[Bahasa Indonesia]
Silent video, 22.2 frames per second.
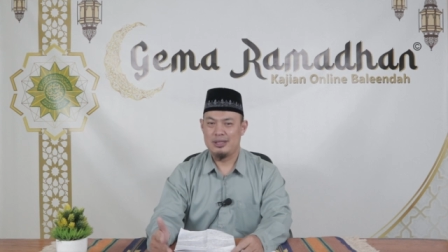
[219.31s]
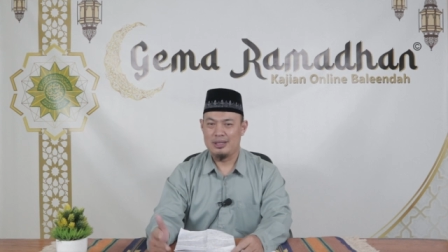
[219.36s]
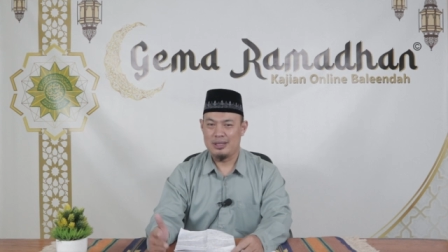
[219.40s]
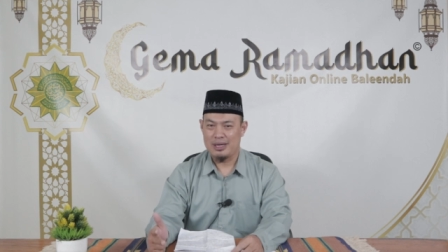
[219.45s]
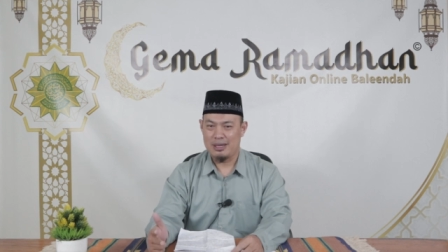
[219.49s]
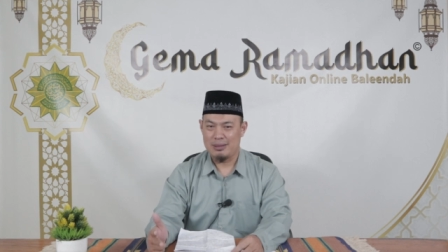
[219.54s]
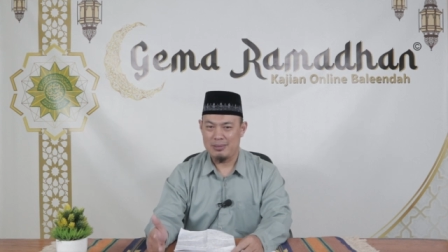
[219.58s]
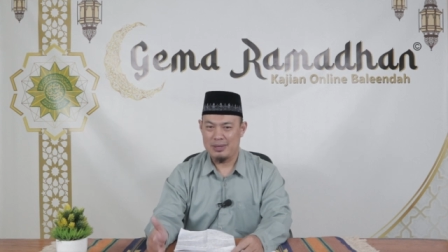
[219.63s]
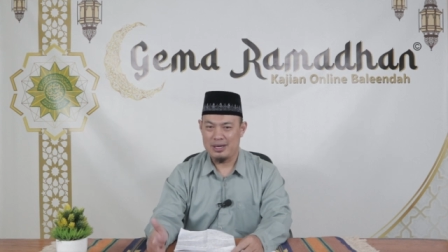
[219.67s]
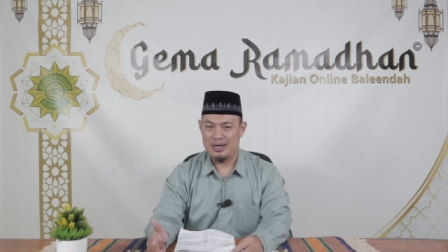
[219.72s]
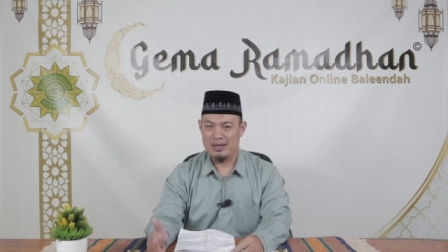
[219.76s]

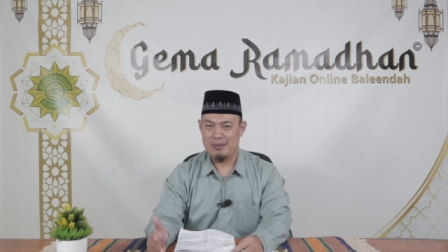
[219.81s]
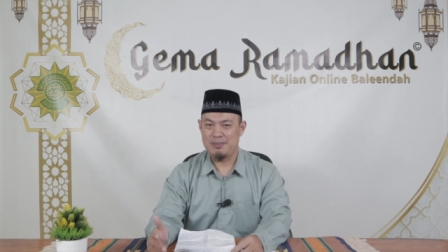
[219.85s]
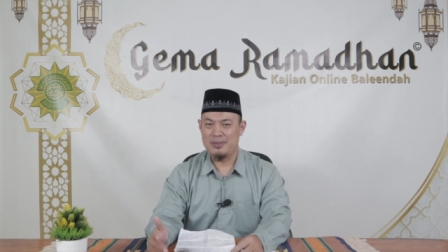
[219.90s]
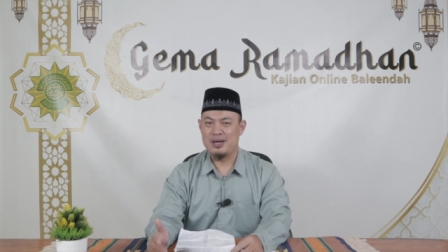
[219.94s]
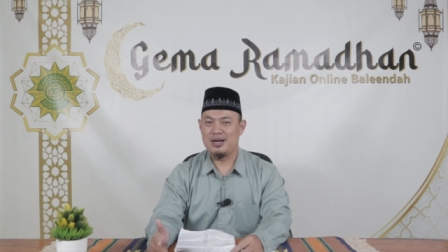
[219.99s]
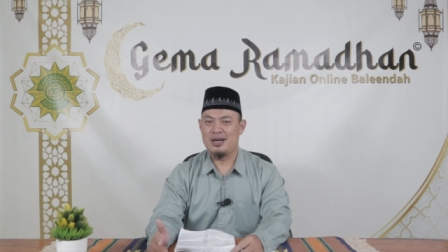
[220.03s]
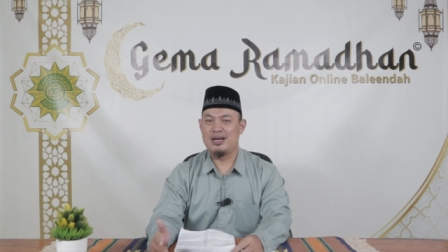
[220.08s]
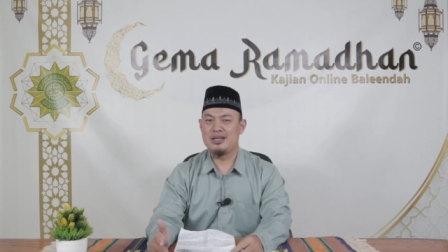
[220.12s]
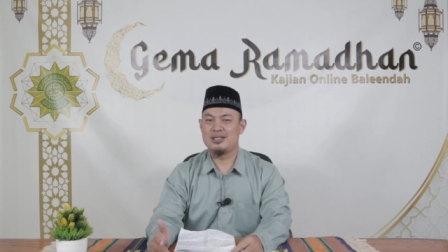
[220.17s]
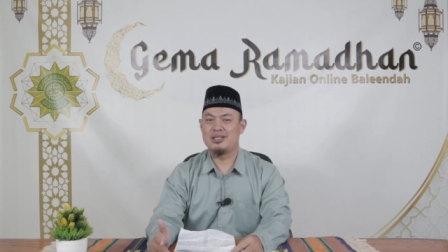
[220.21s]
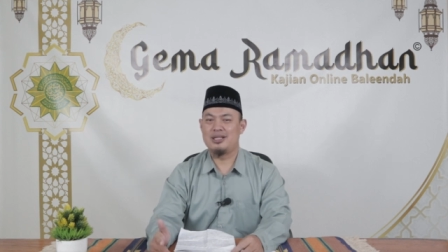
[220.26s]
Yang maha
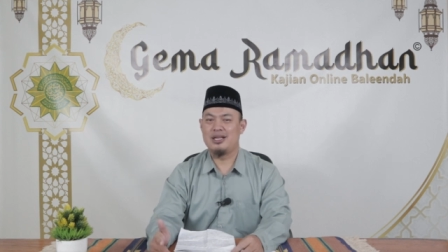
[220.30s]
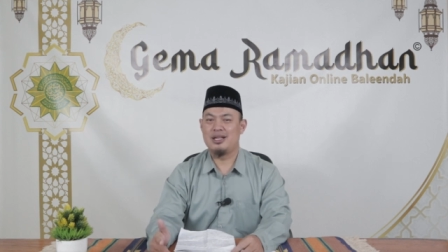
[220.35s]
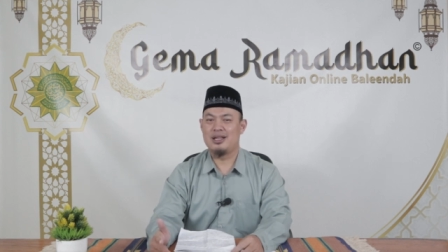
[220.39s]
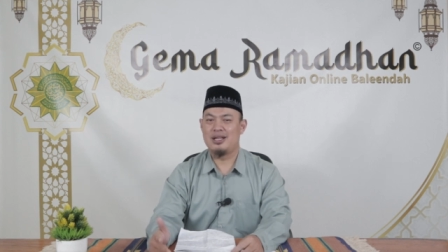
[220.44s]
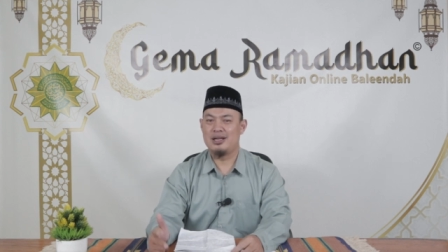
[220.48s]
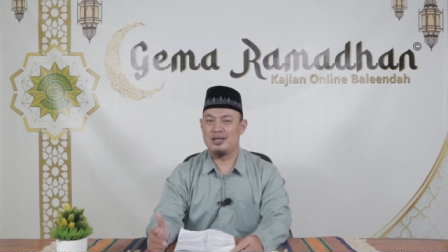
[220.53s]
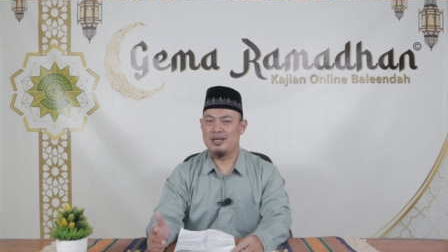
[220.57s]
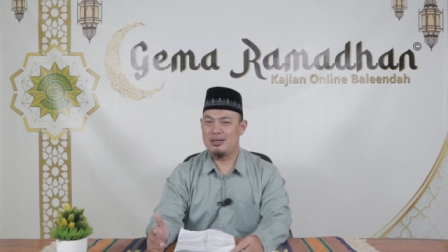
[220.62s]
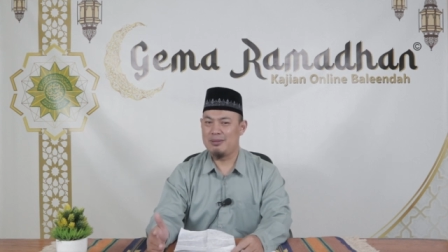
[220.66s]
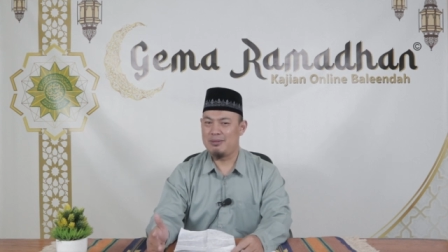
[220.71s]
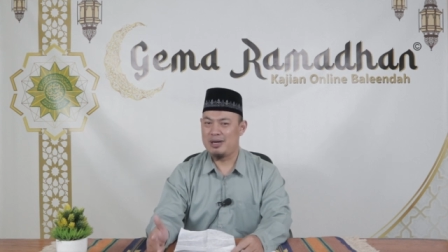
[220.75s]
pengasih
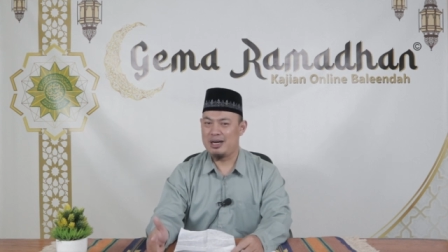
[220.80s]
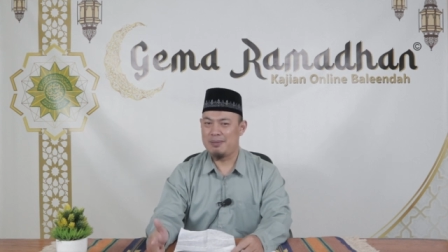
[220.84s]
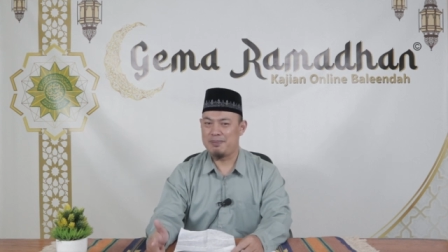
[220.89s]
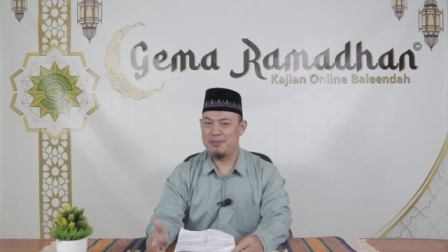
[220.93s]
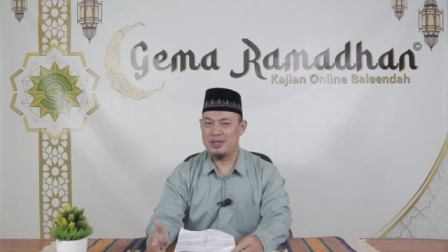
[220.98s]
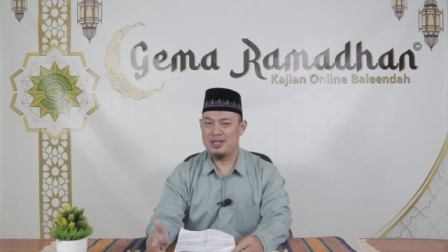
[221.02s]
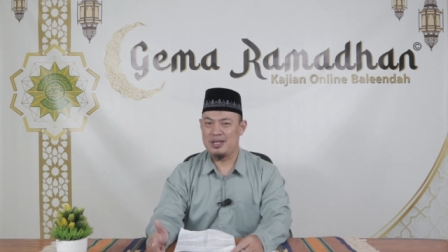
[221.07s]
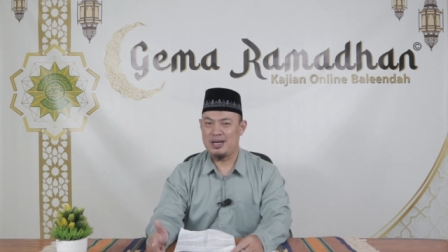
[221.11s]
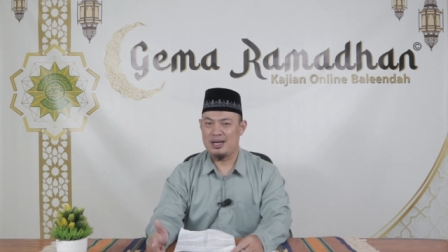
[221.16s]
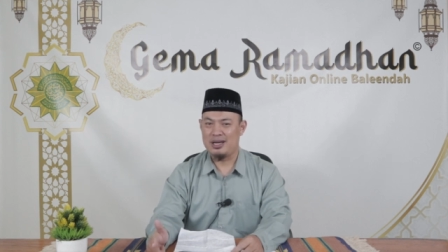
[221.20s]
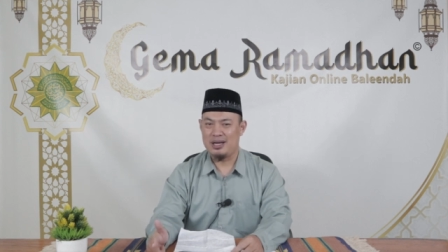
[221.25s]
lagi maha
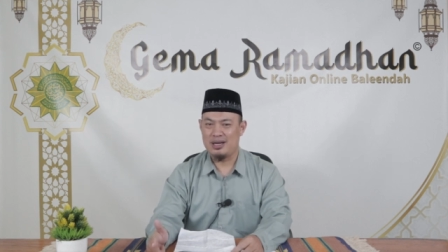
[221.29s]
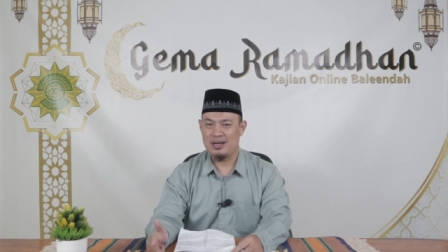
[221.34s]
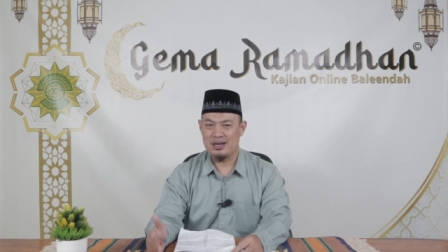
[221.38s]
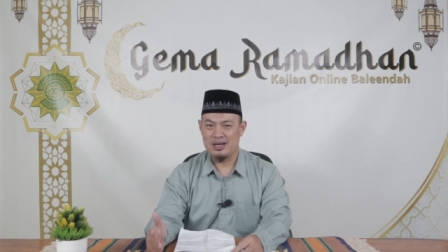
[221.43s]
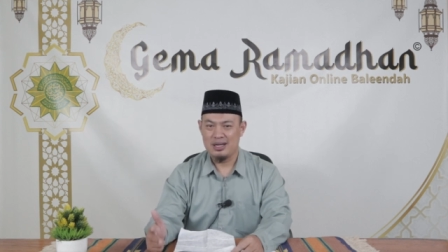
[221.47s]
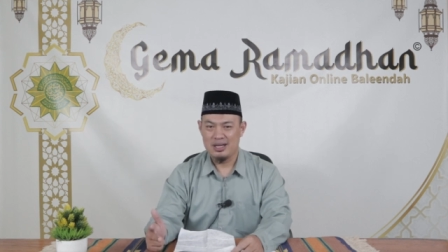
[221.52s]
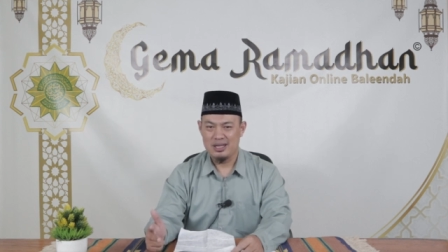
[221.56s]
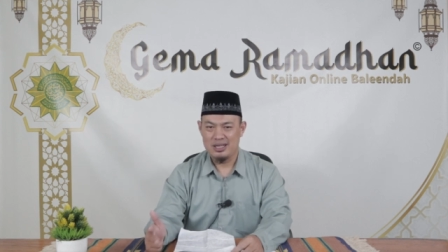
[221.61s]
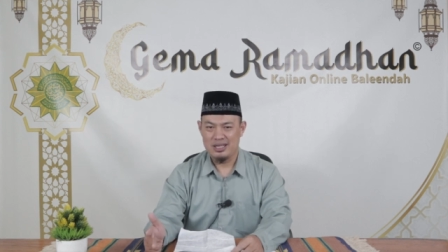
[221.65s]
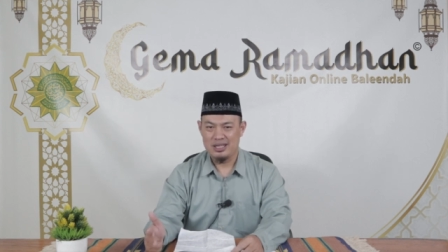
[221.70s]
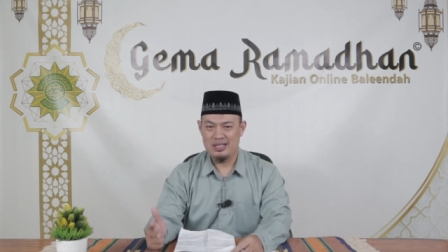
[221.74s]

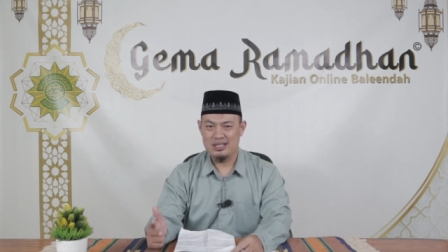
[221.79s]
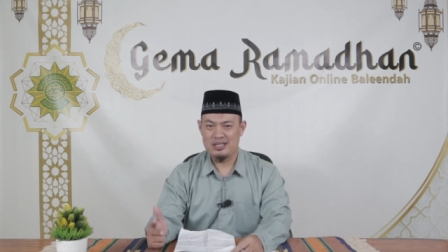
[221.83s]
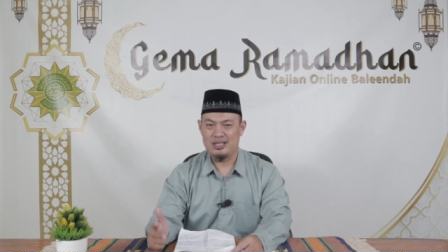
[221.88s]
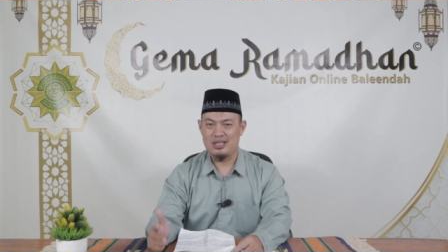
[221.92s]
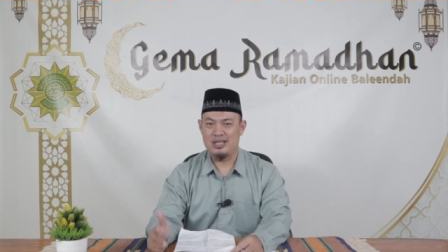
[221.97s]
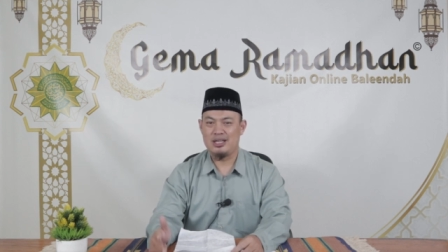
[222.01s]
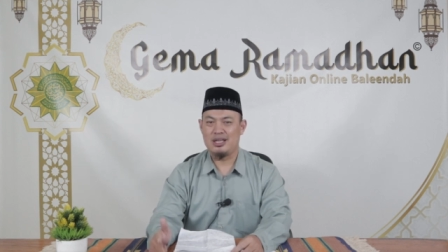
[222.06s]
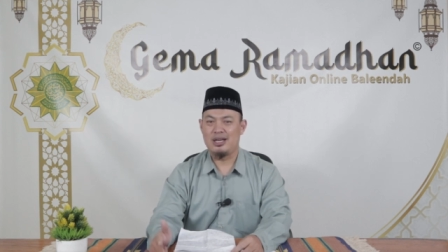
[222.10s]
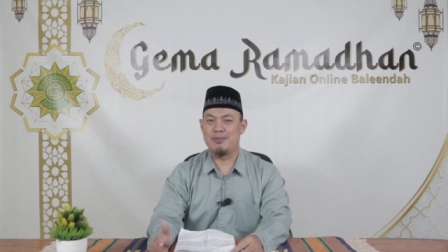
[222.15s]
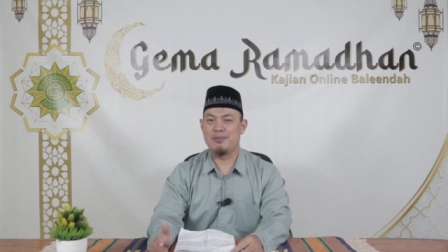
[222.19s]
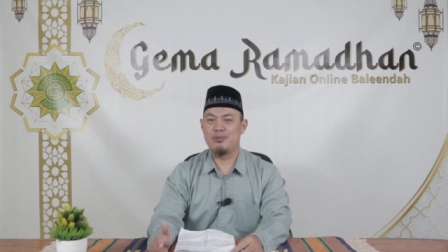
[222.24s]
penyayang
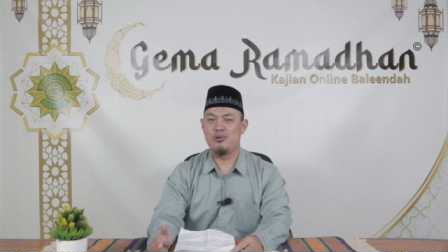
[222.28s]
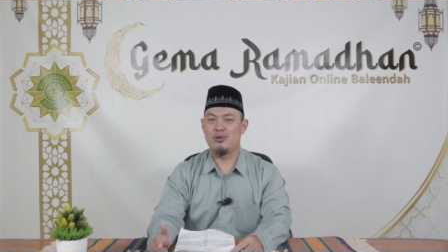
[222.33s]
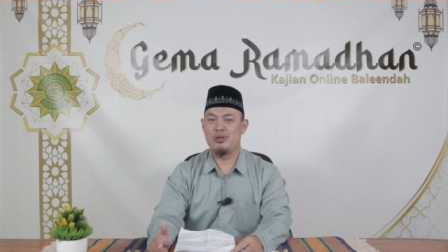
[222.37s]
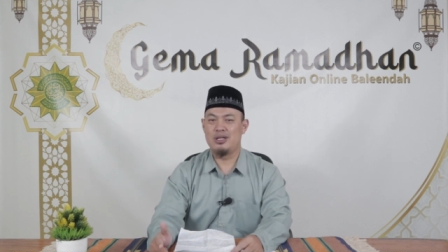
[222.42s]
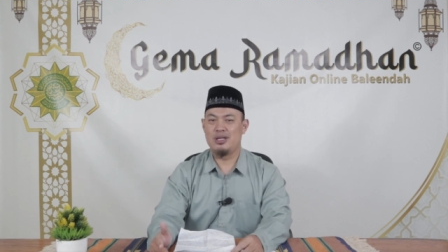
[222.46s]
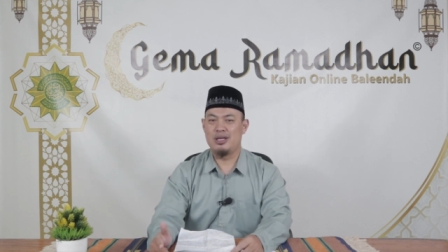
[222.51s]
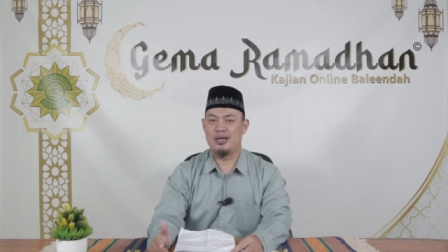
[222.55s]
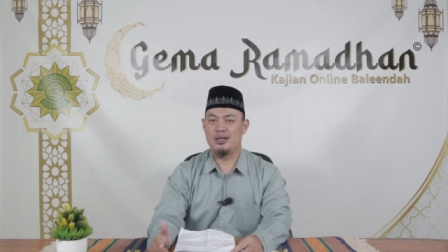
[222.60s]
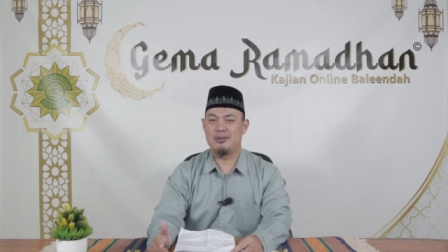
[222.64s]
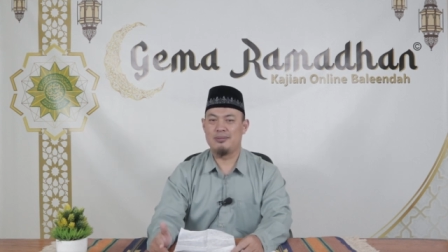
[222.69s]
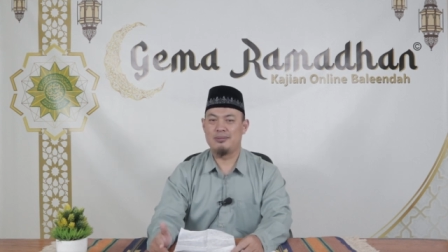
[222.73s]
Isinya
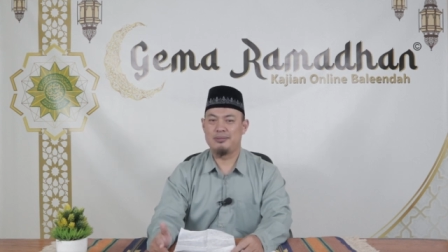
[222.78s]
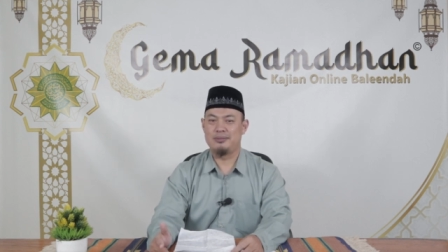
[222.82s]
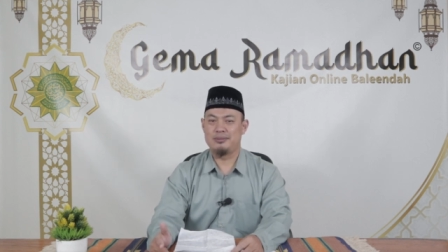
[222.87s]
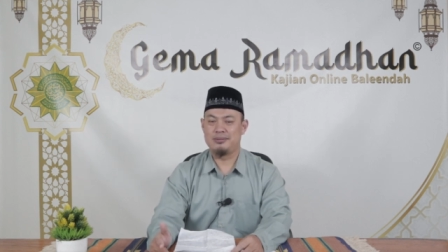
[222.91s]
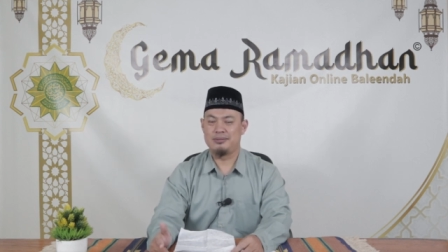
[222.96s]
pujian